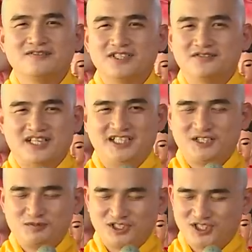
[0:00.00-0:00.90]
Vì vậy
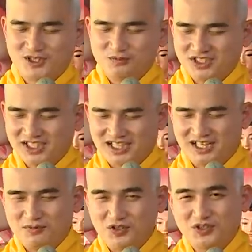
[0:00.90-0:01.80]
trong đời sống tất
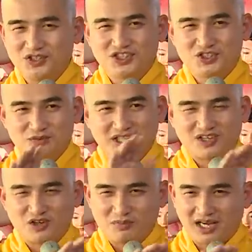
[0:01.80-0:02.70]
cả mỗi con người chúng ta
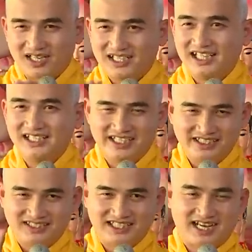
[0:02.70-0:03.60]
có mặt ở đây
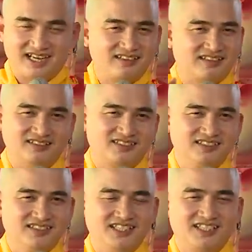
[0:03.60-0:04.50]
để trả nợ
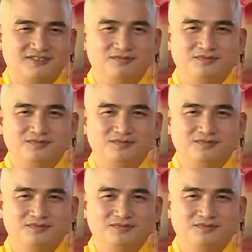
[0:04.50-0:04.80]
trước hết.